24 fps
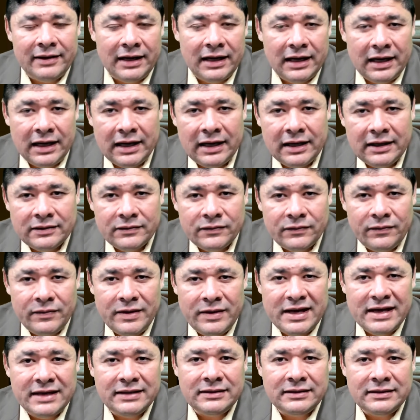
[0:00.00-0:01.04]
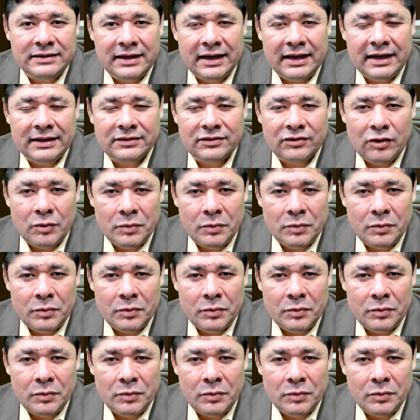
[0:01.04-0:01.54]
de las fiestas,